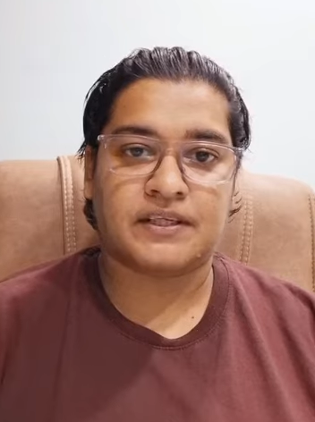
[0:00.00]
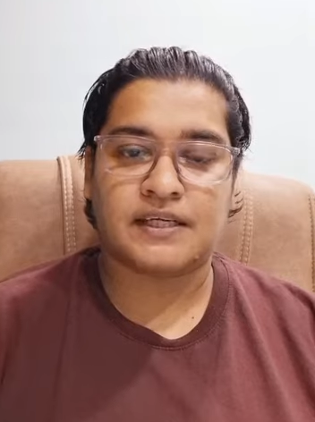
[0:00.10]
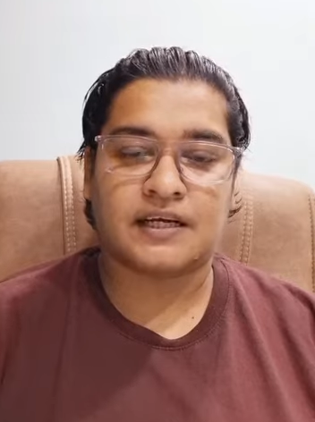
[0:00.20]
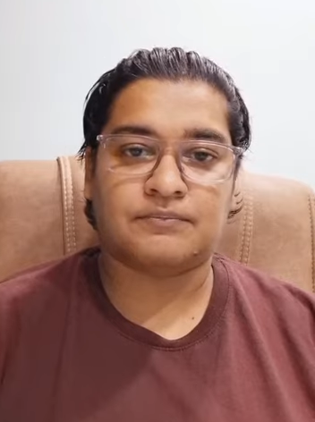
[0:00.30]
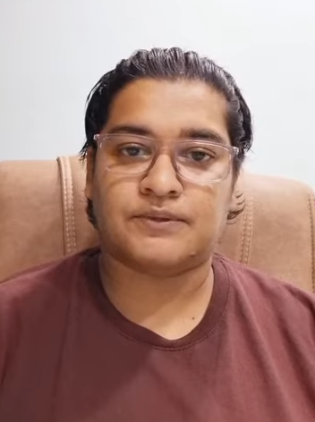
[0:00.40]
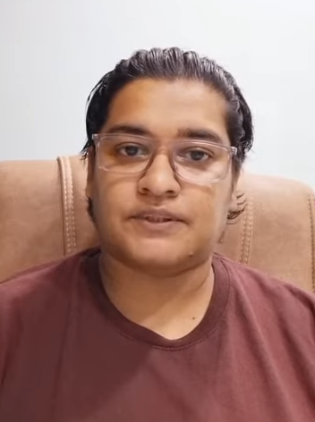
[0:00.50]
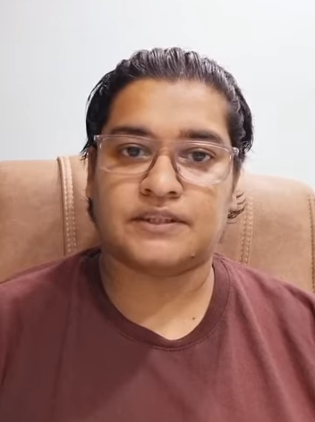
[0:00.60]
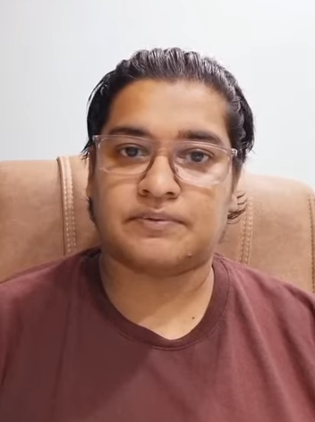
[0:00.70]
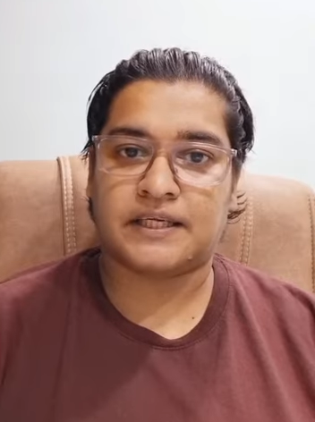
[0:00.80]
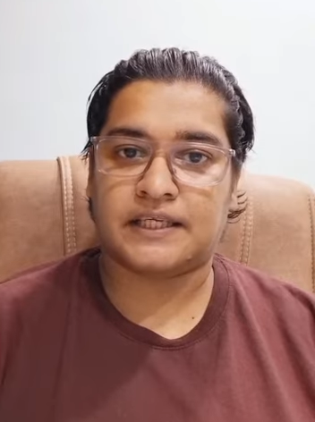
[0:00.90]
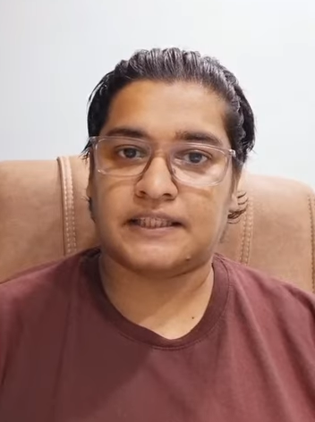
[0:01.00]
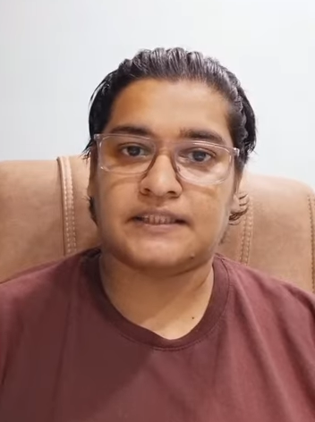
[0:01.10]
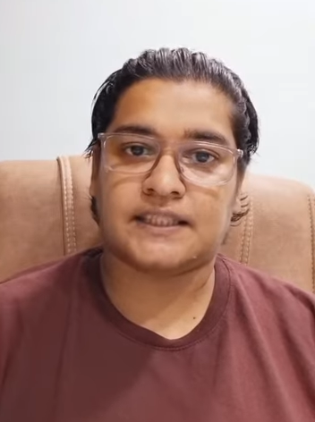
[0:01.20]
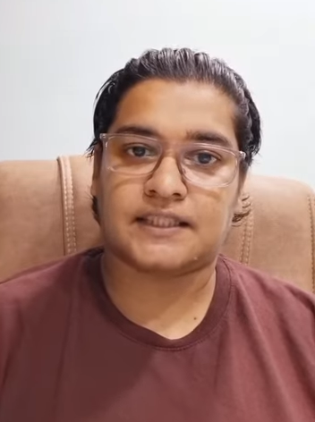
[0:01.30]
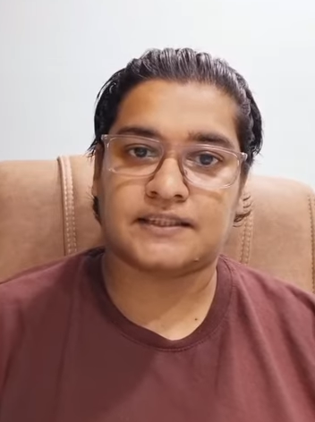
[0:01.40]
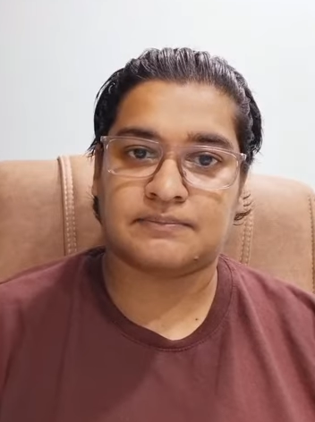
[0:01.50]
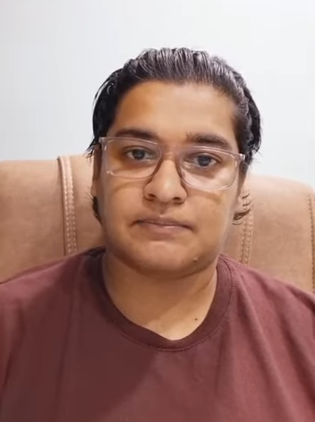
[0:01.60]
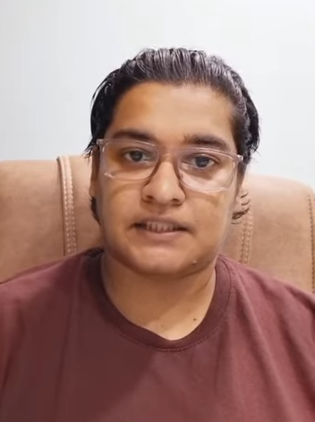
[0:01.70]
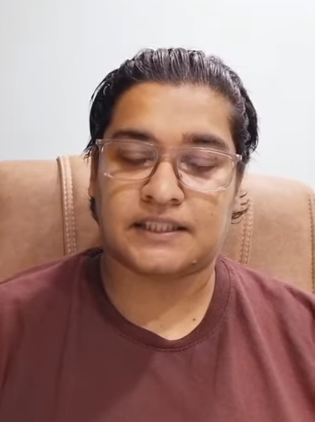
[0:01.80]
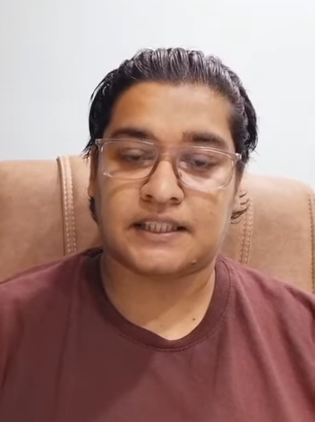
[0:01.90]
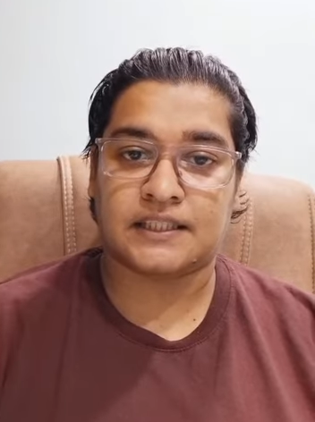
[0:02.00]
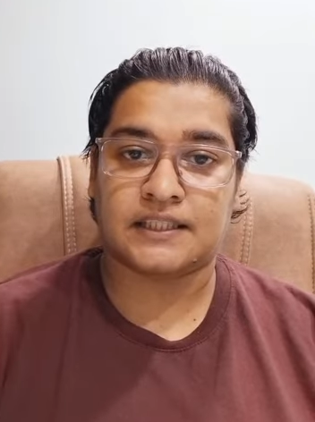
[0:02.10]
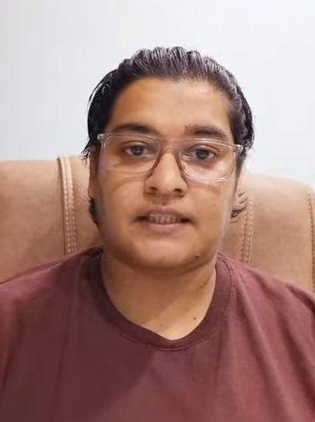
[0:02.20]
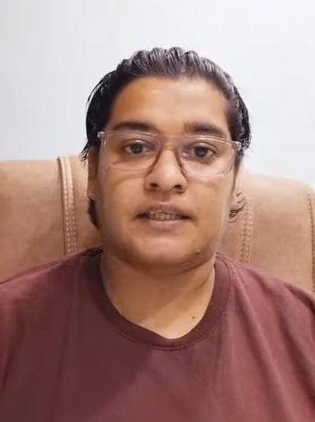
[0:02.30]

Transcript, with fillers: या हमको सिर्फ एक ही चांस मिलता है